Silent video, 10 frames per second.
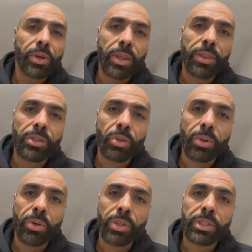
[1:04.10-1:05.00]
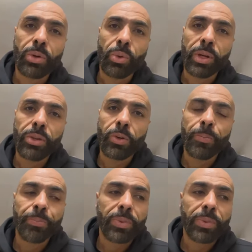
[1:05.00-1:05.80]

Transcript: que decir sobre lo que está ocurriendo,